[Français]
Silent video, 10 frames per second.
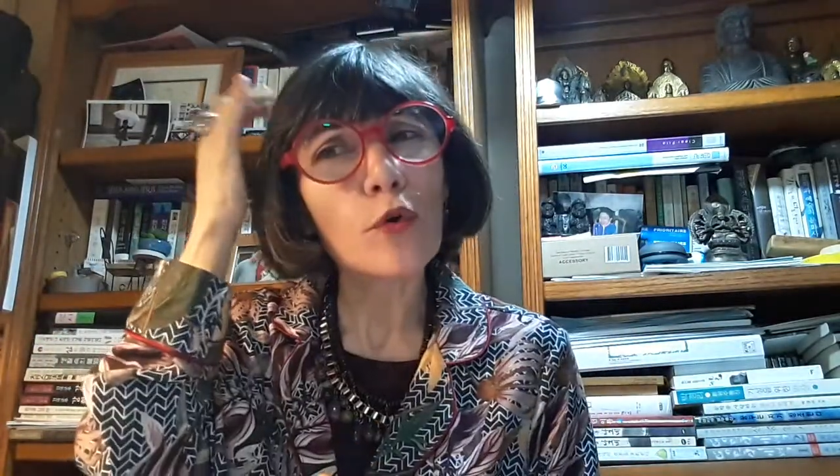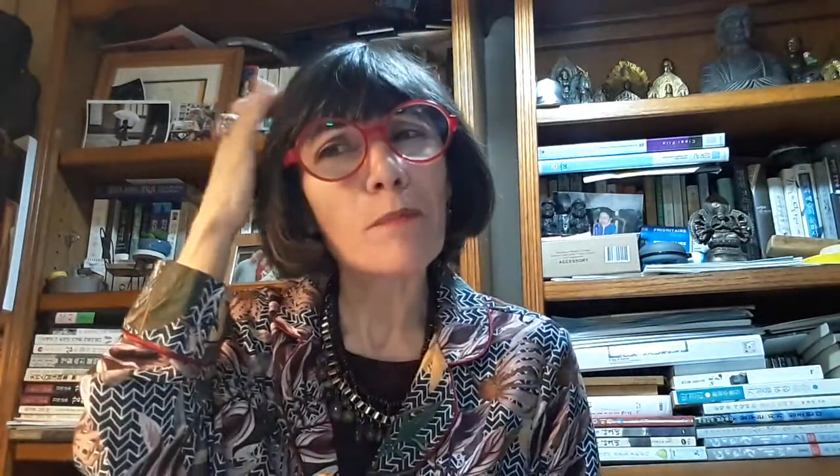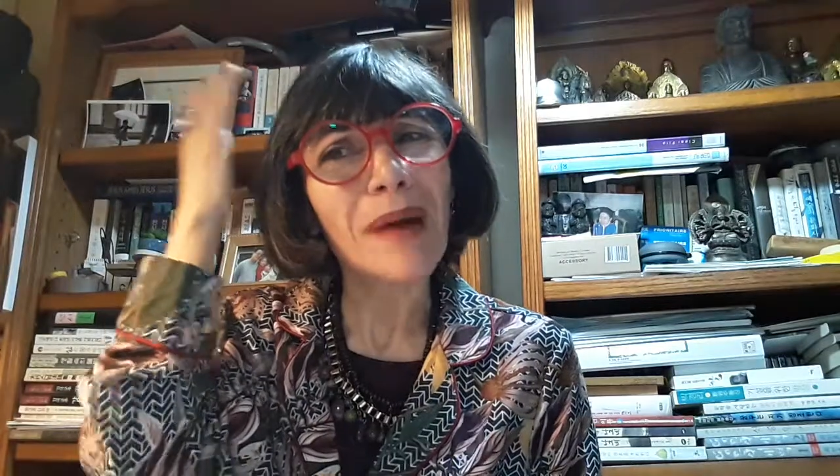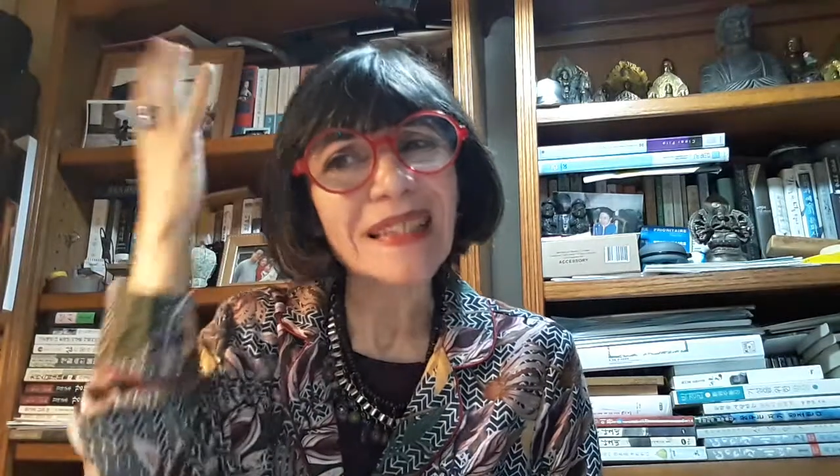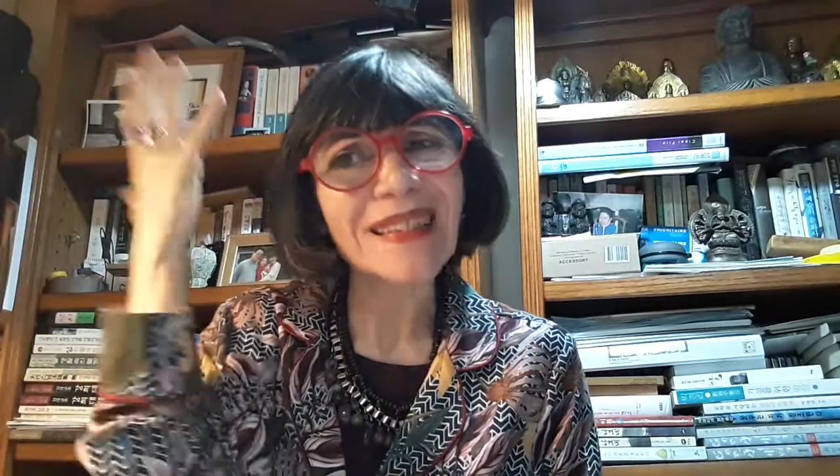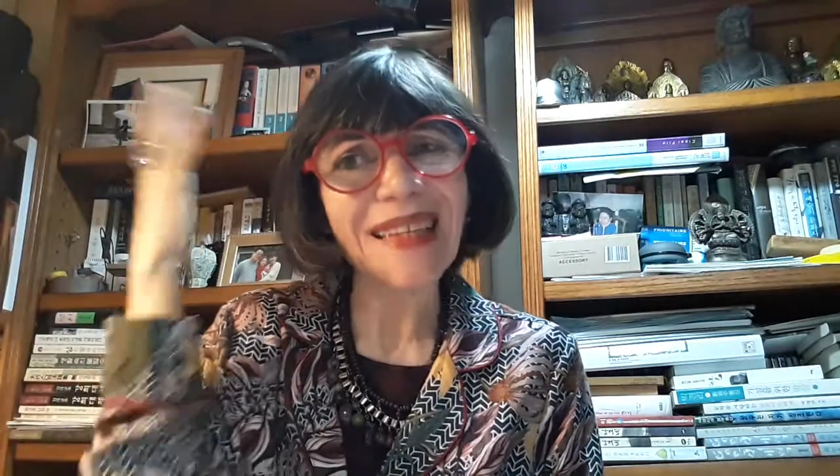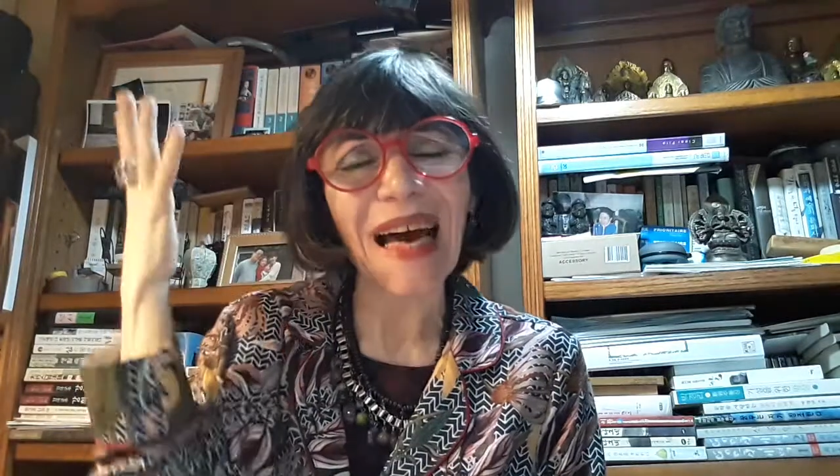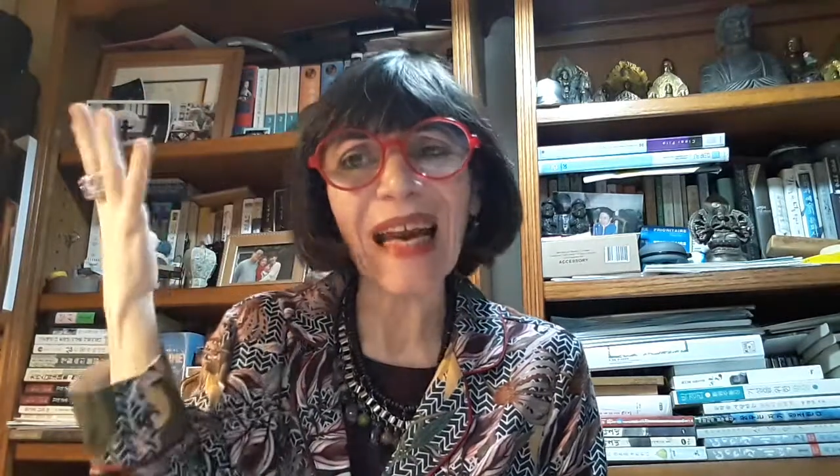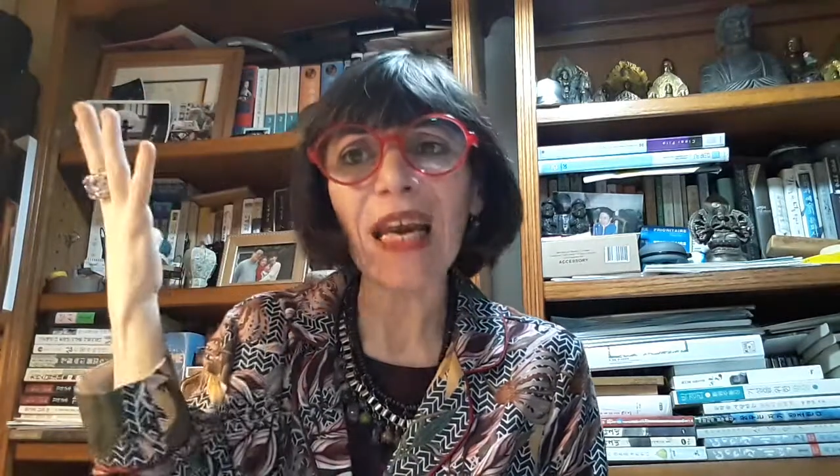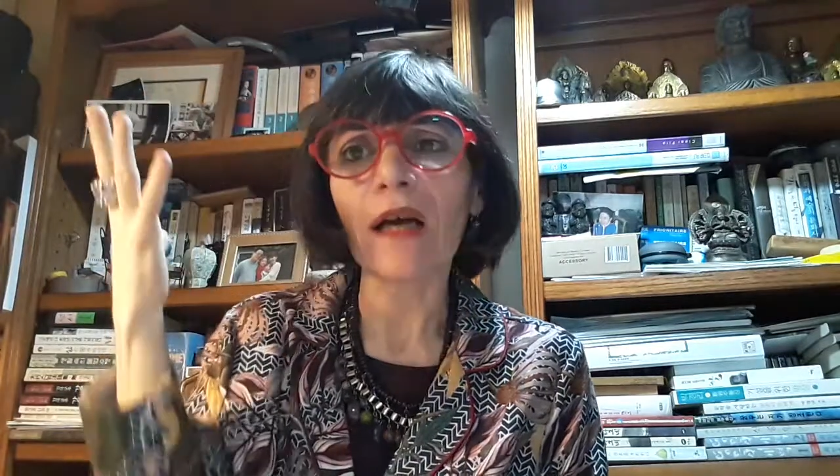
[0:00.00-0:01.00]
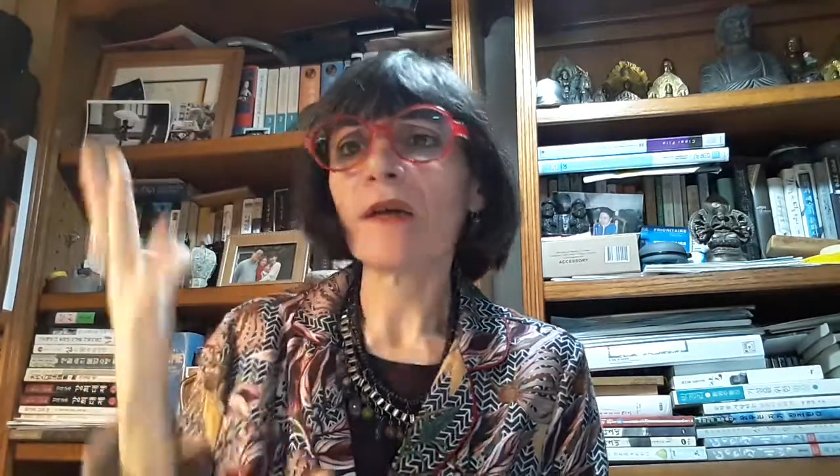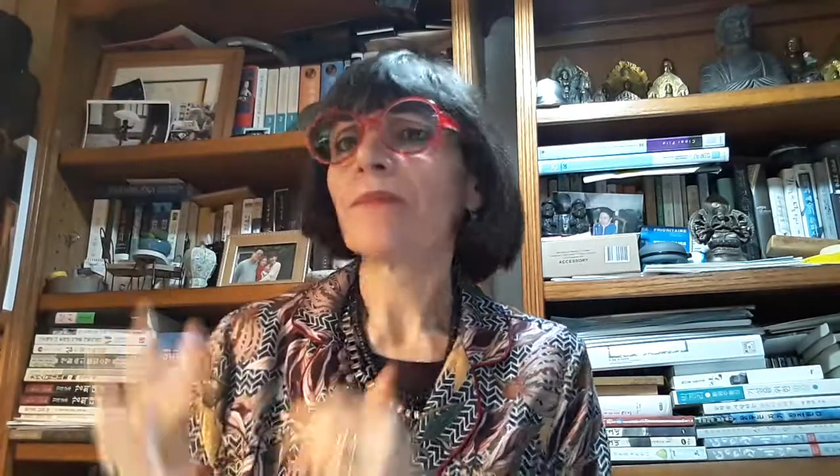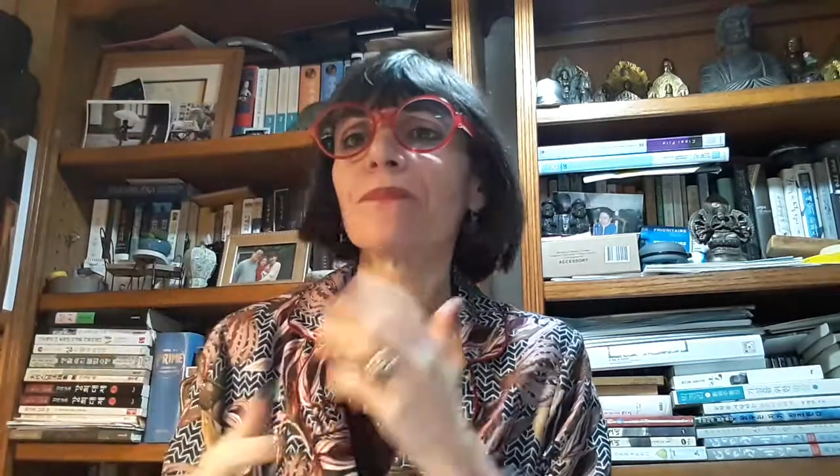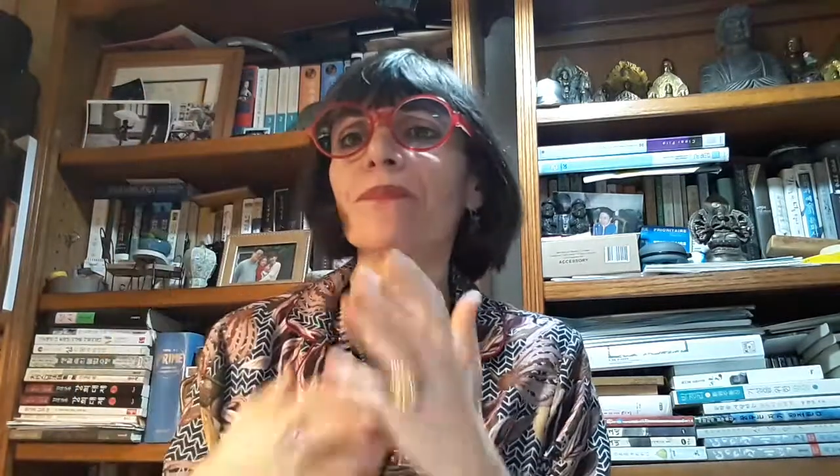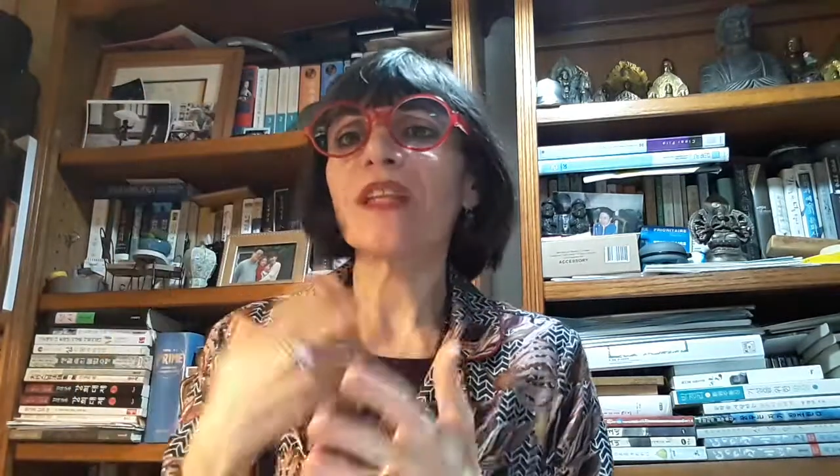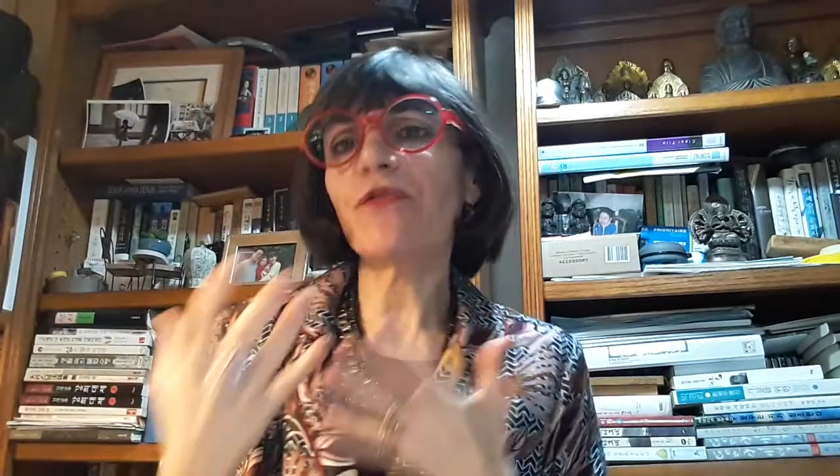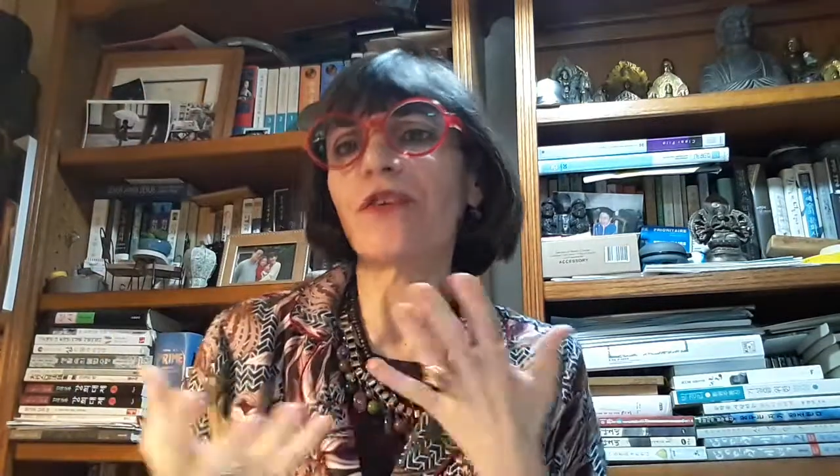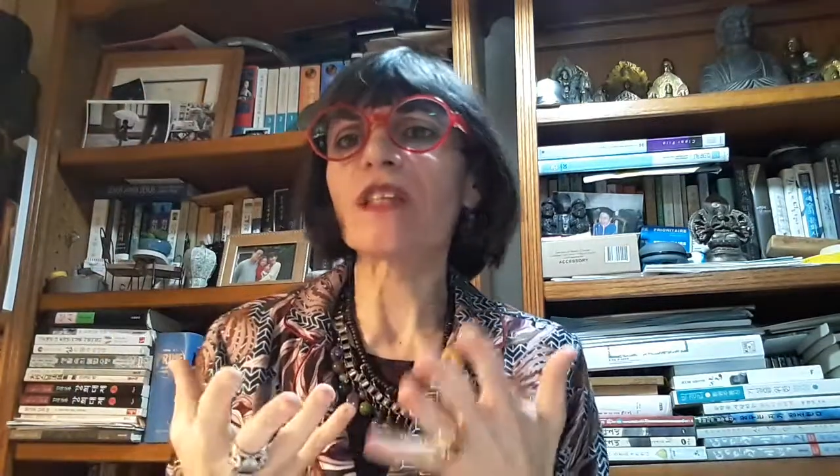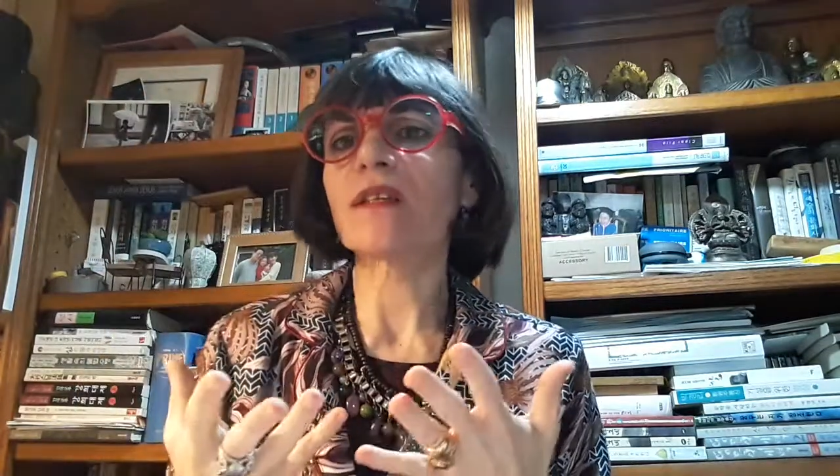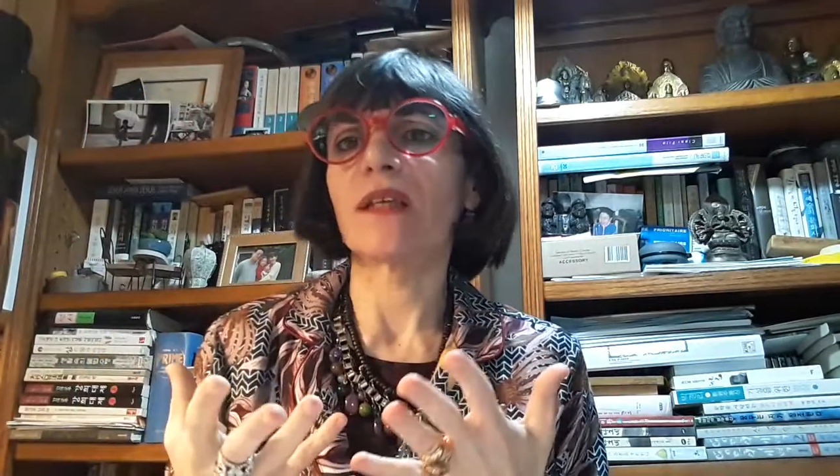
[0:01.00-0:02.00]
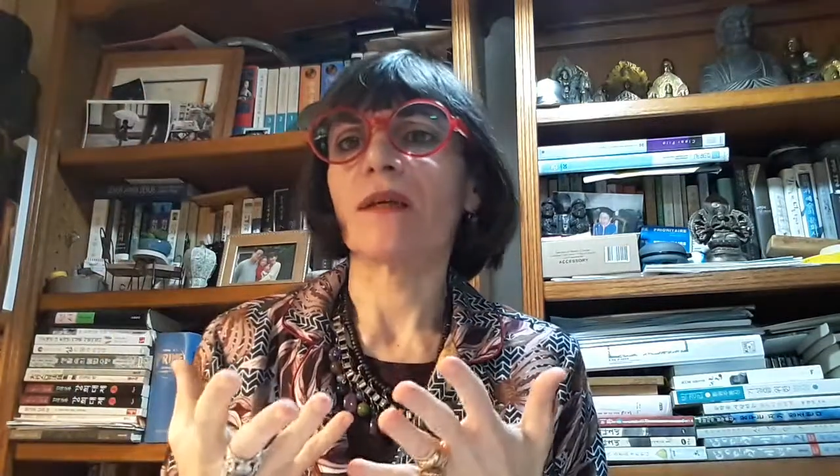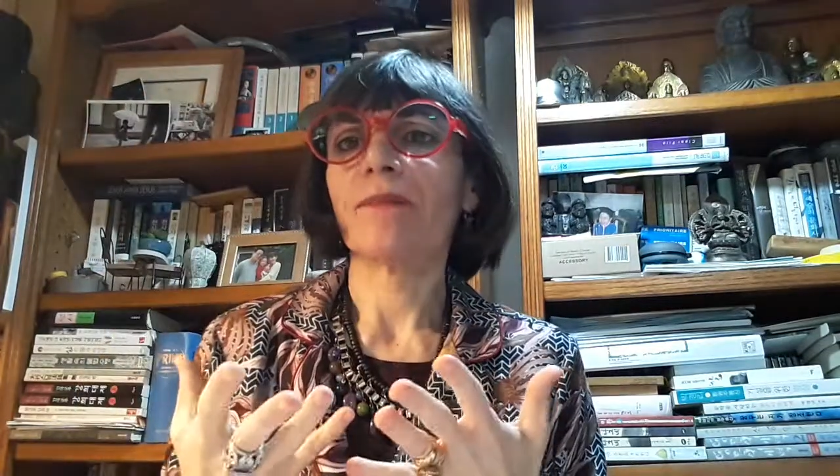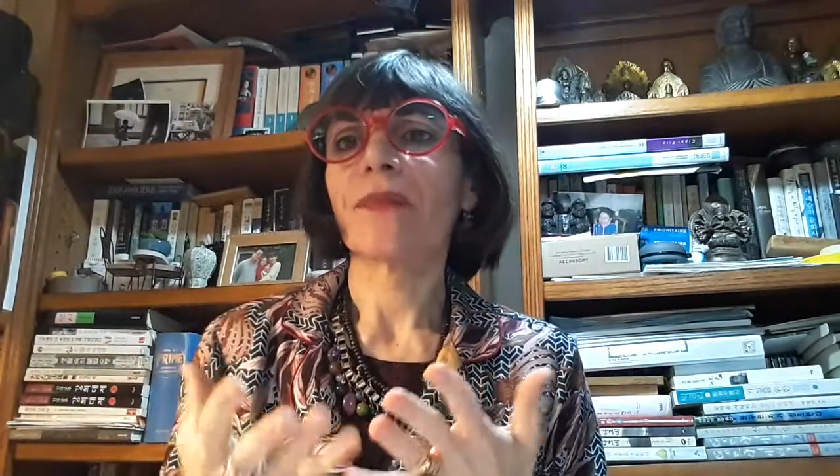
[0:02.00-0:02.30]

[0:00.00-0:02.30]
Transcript: le mental des Français